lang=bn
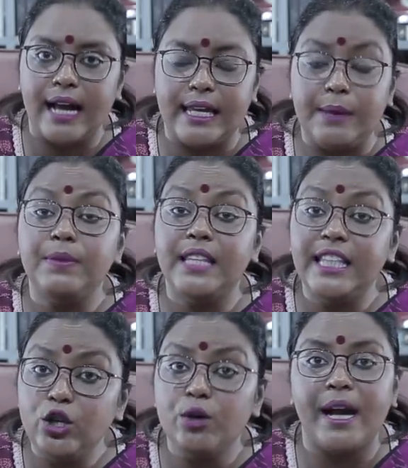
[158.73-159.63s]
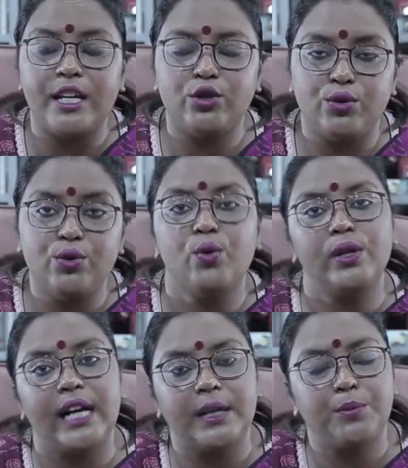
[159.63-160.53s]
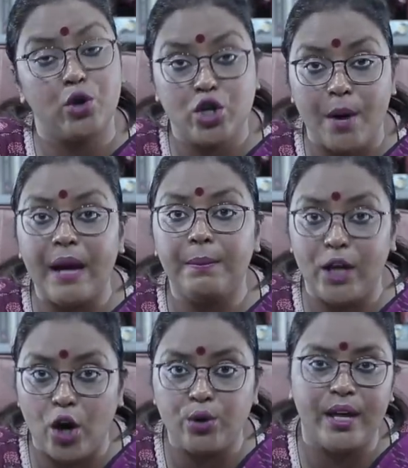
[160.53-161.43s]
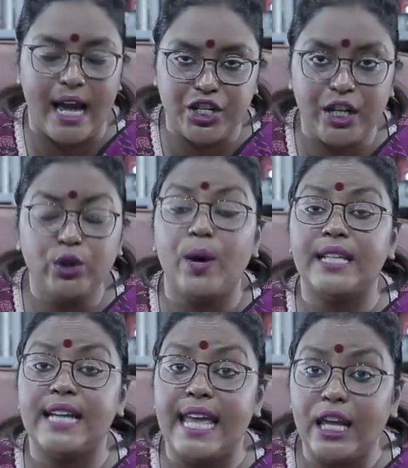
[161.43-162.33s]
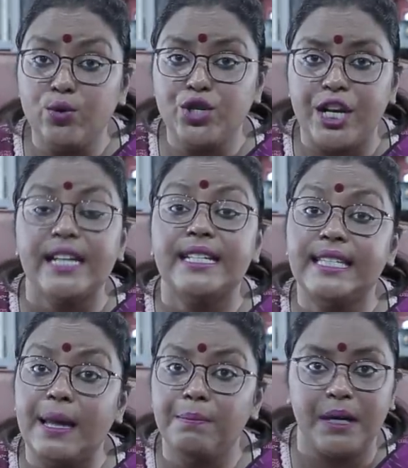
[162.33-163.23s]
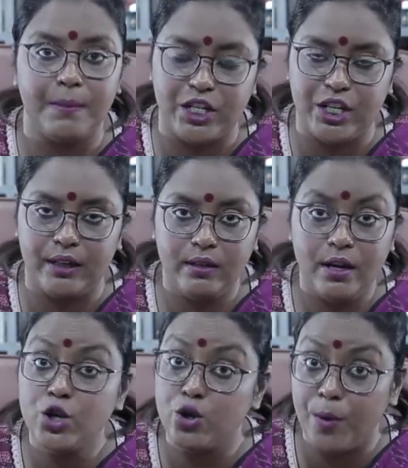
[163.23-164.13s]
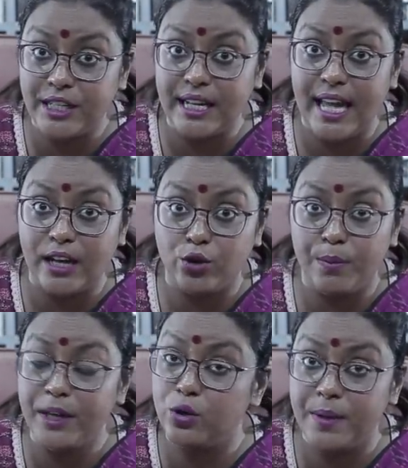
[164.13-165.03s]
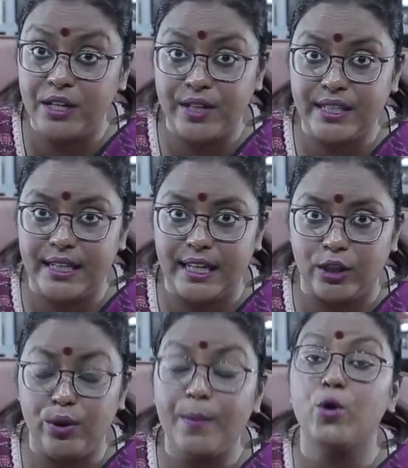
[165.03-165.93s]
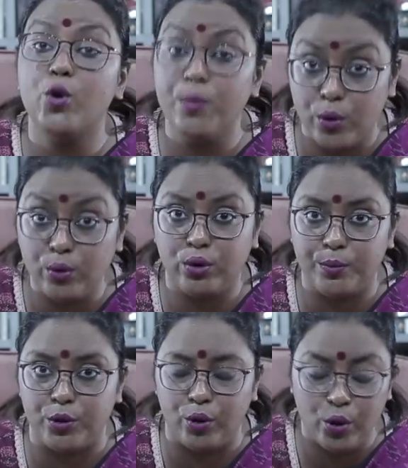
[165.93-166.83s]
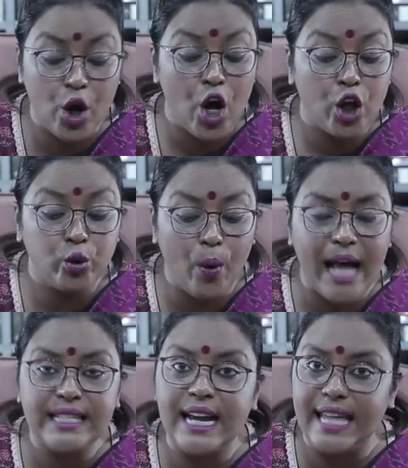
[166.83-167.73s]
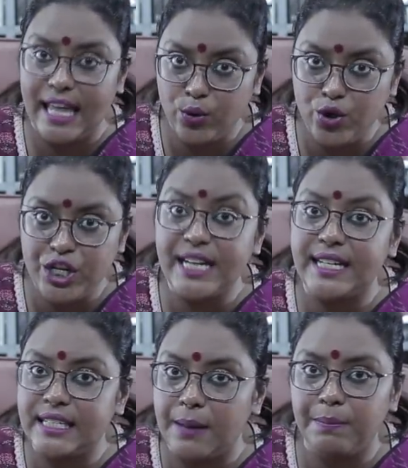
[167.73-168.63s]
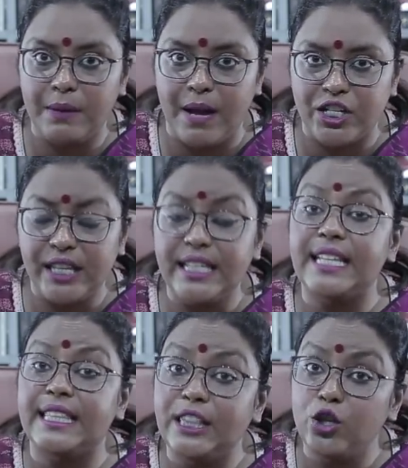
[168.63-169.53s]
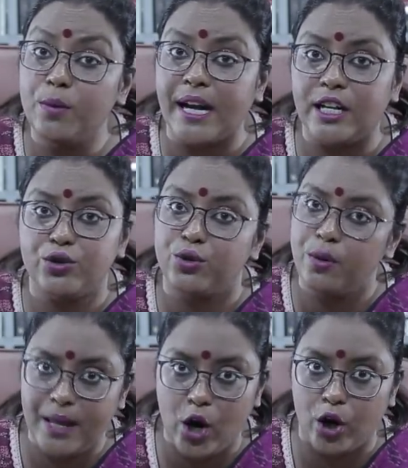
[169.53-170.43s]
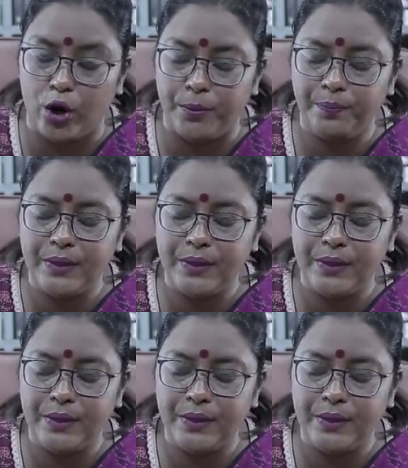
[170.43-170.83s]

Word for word: হাকিম দ্বিতীয়বারের জন্য কলকাতা পুরসভার মেয়র হয়ে আসেন দু হাজার একুশের ডিসেম্বর মাসে সময়টা খেয়াল করবেন খুব ইন্টারেস্টিং কিন্তু এবং খুব গুরুত্বপূর্ণ দু হাজার একুশের ডিসেম্বর মাসে তিনি দ্বিতীয়বারের জন্য মেয়র হন